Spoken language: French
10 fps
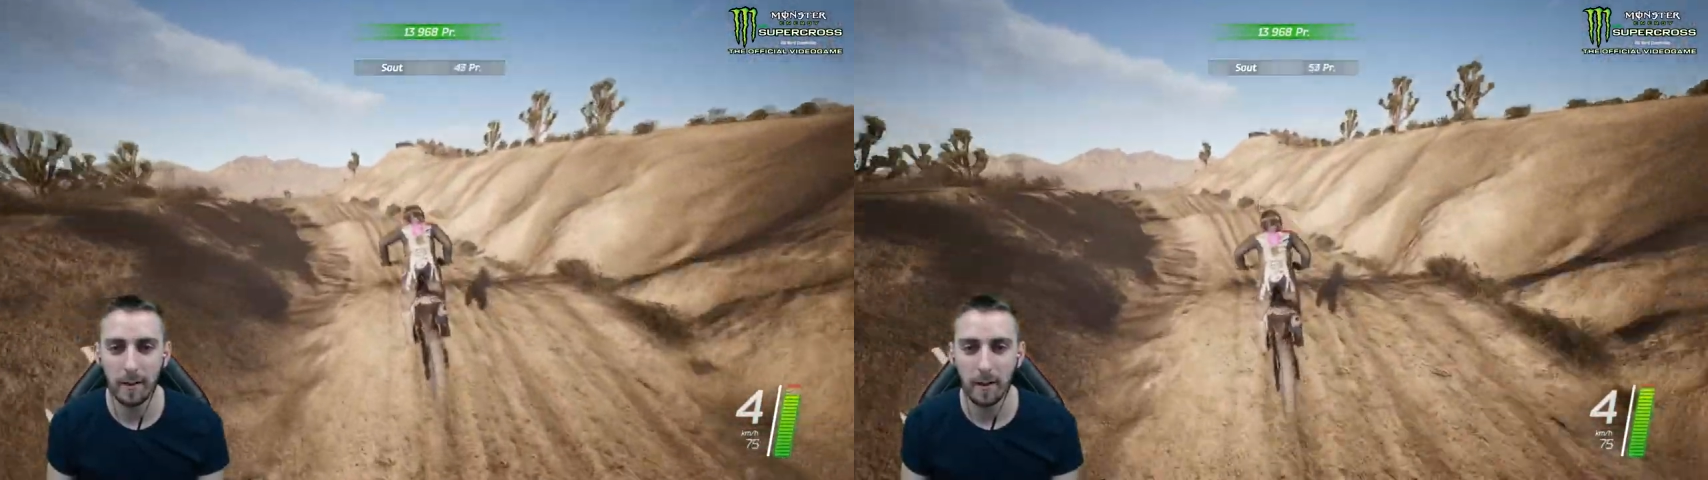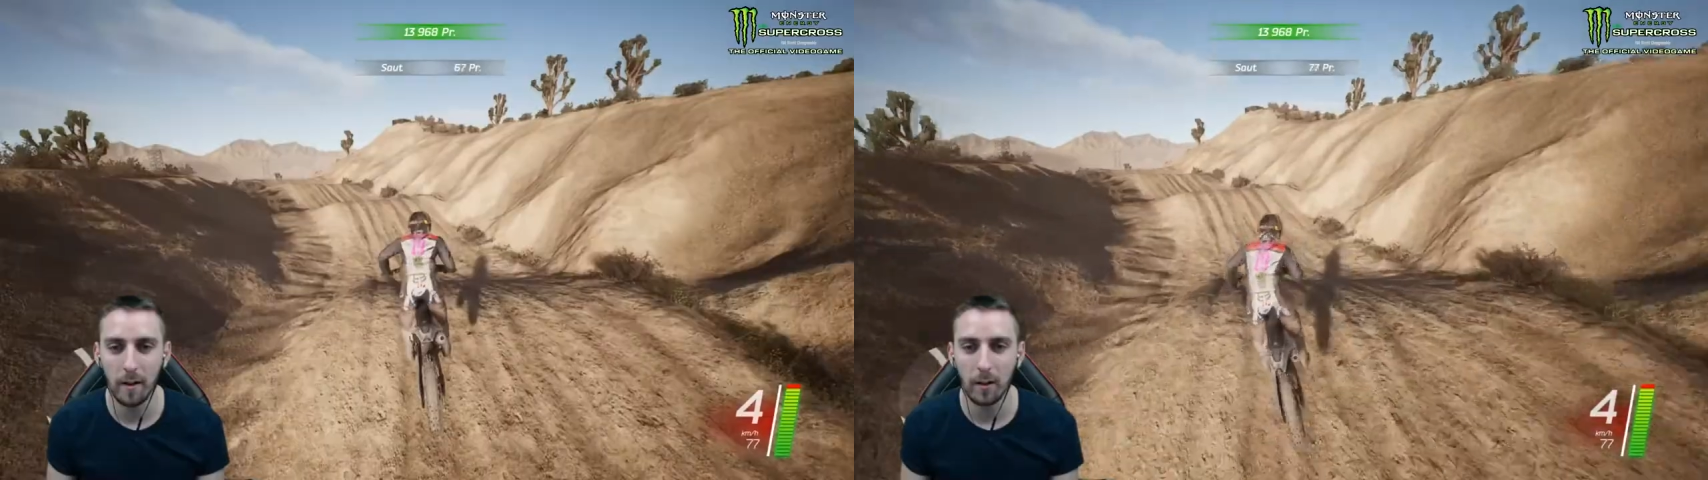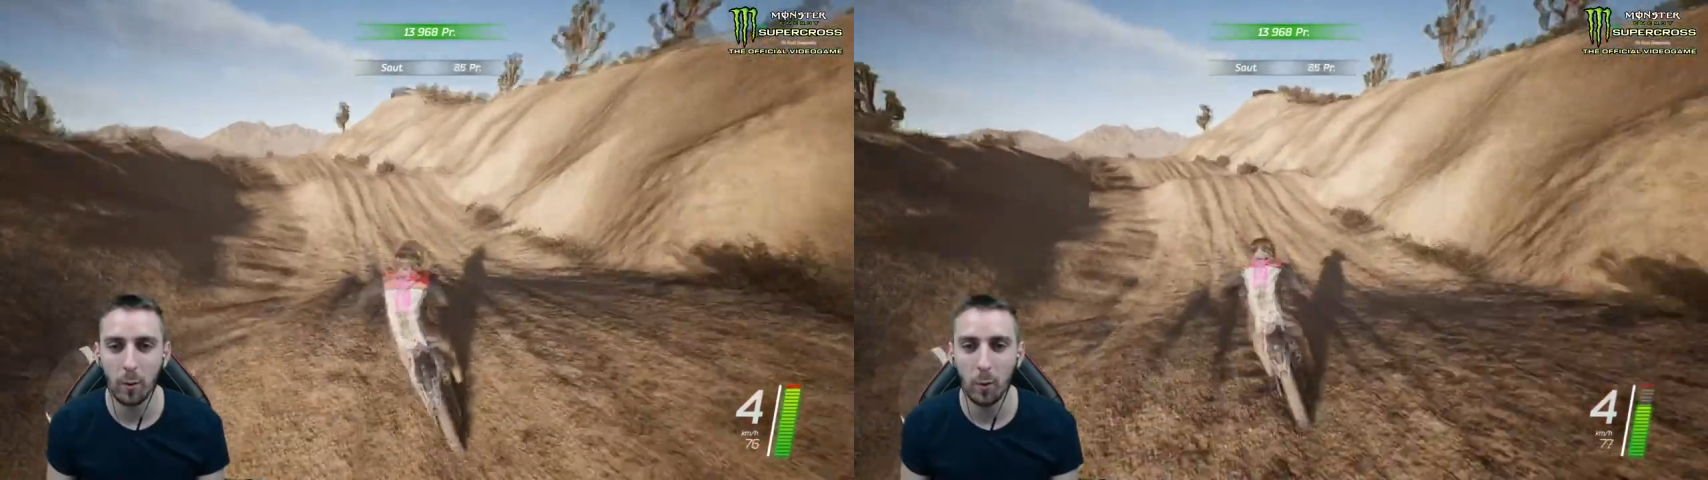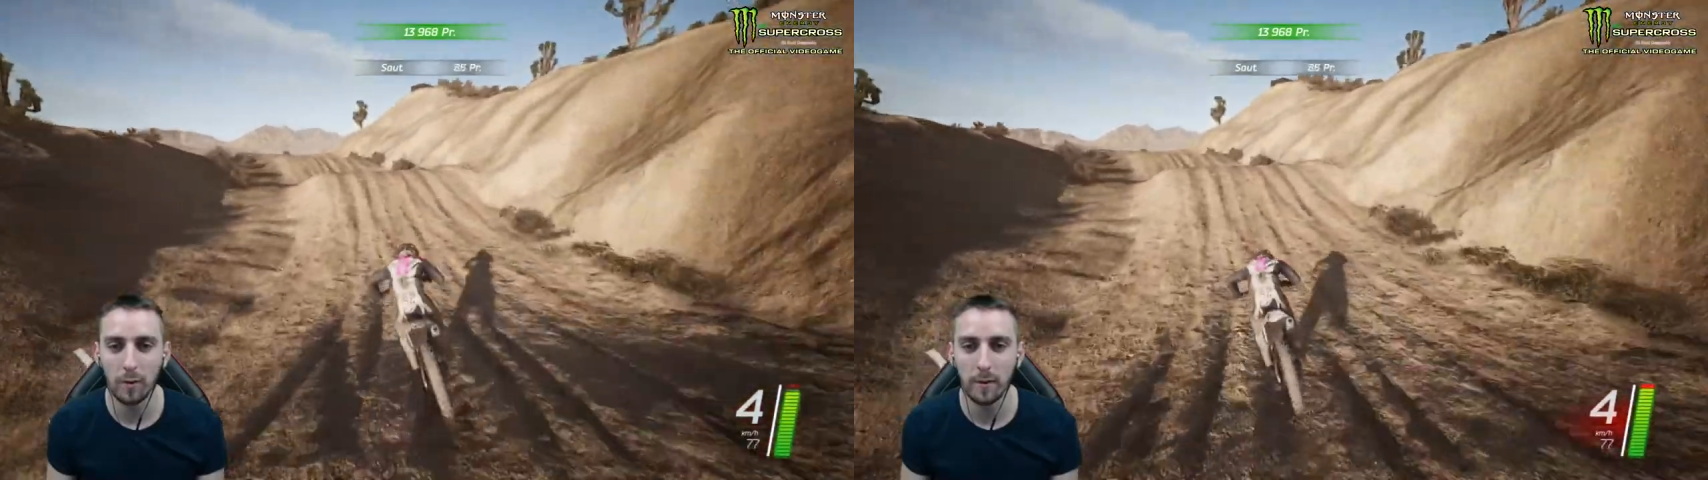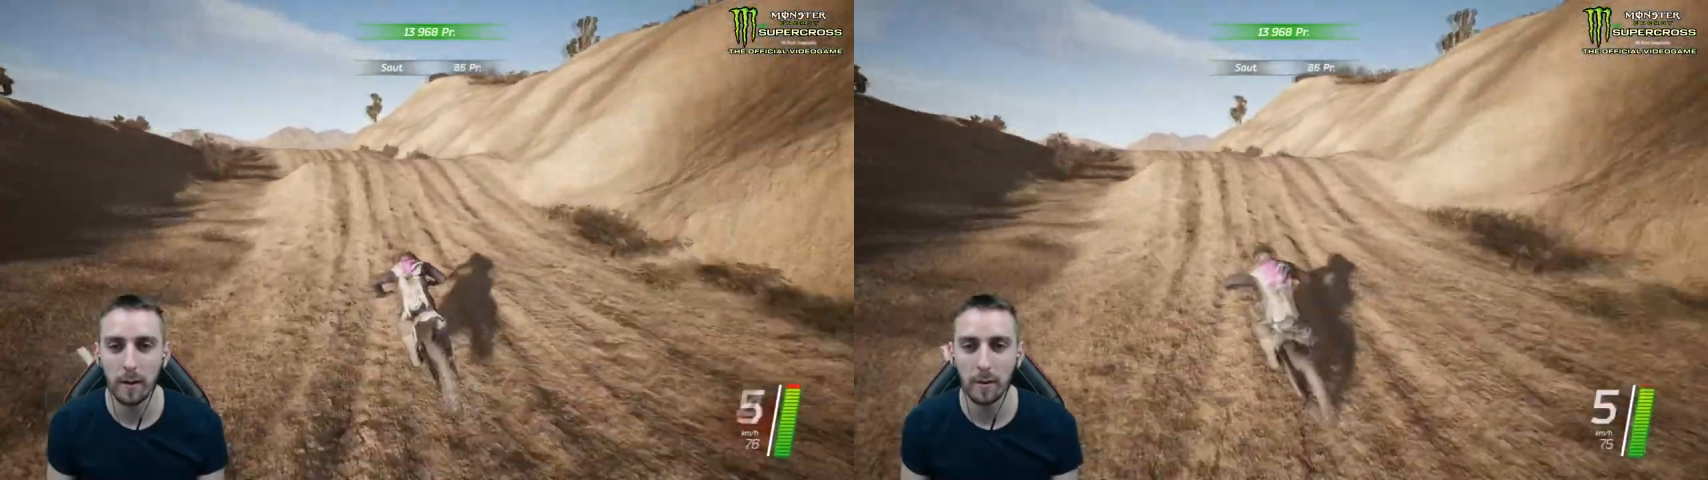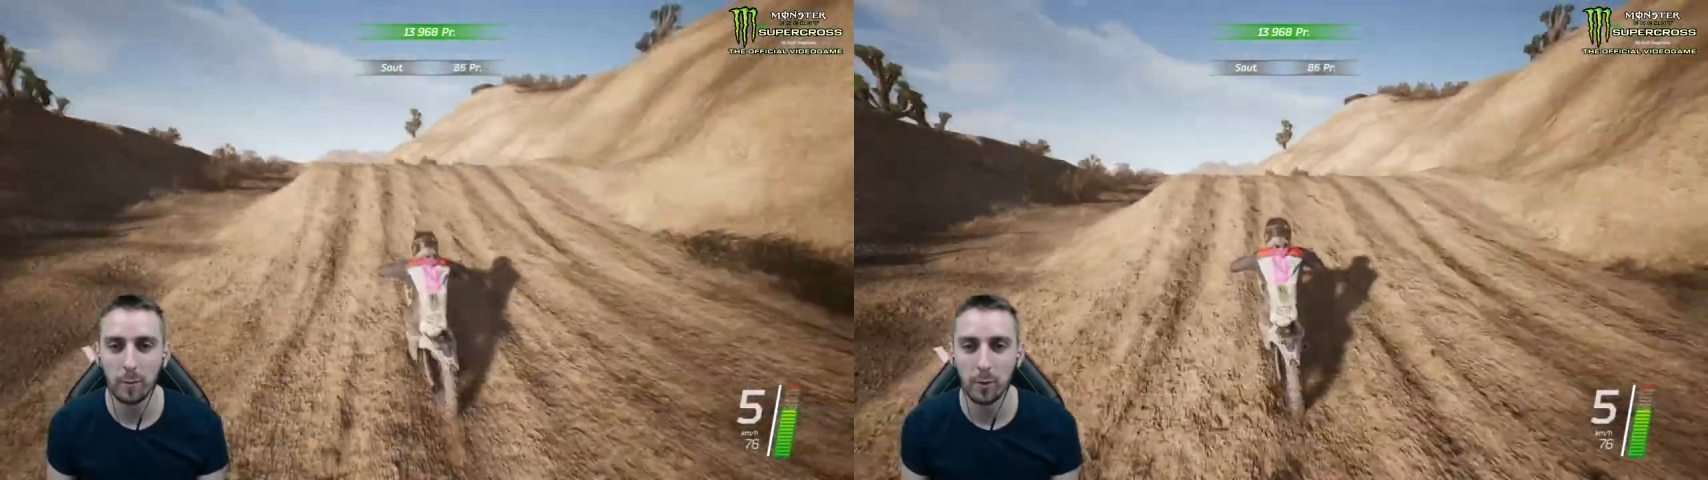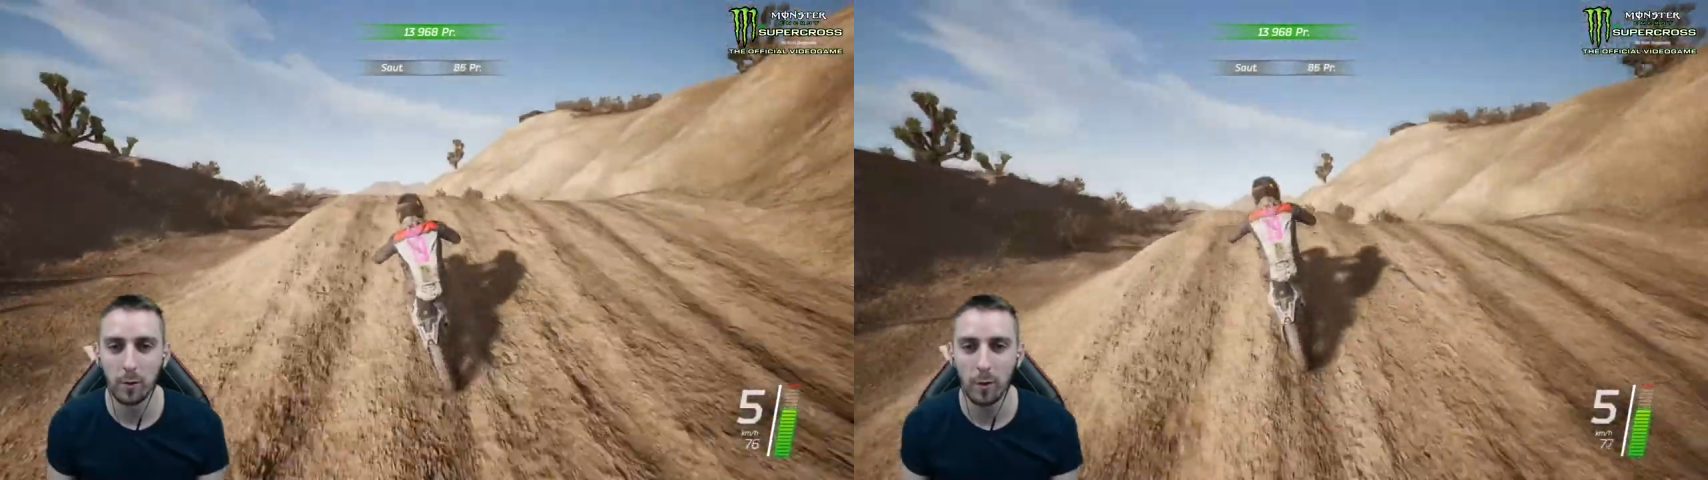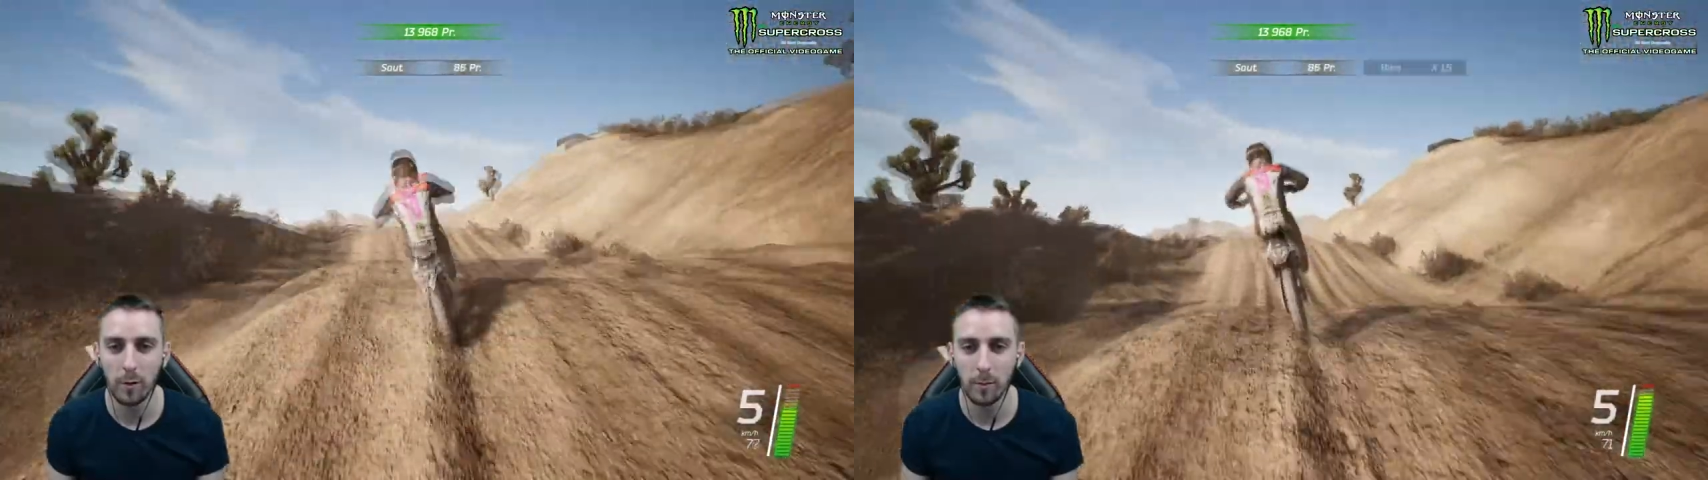t'as gros terrain de
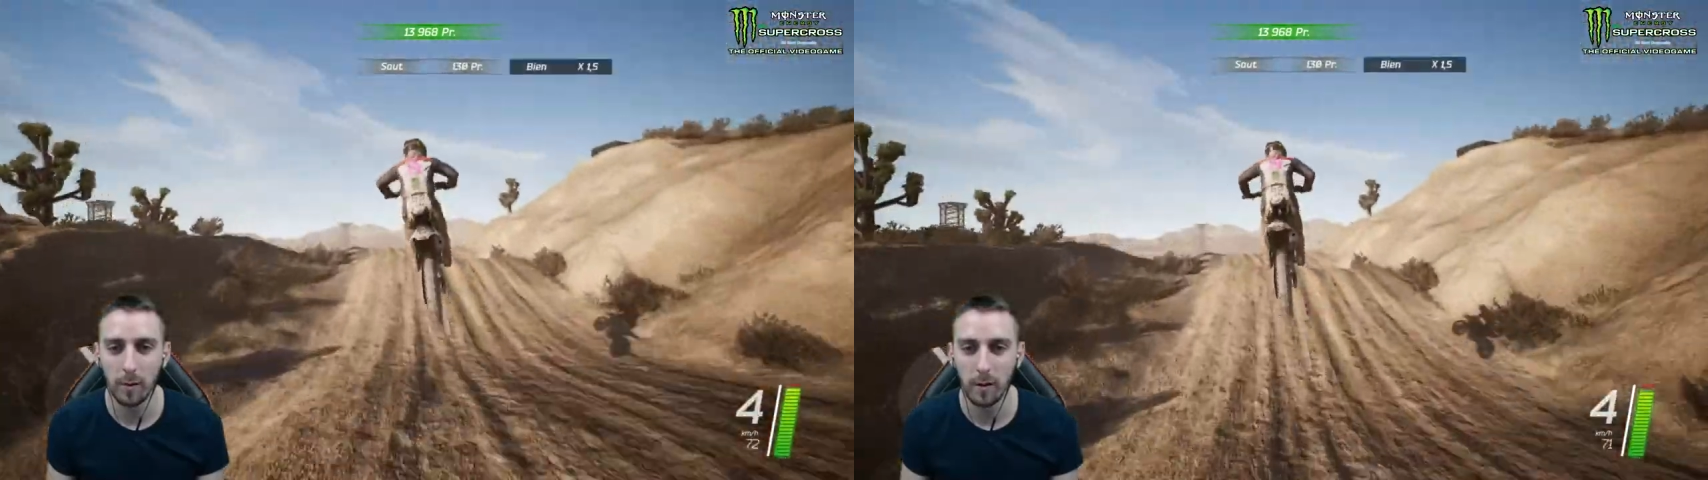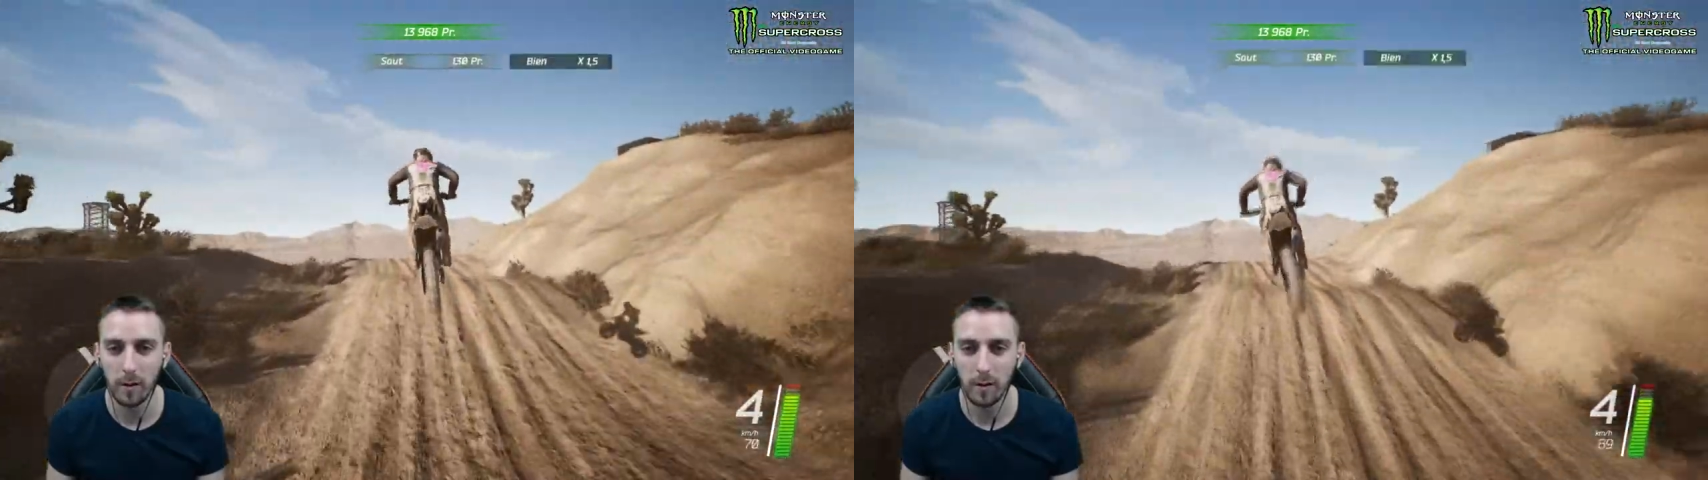motocross, mon gars.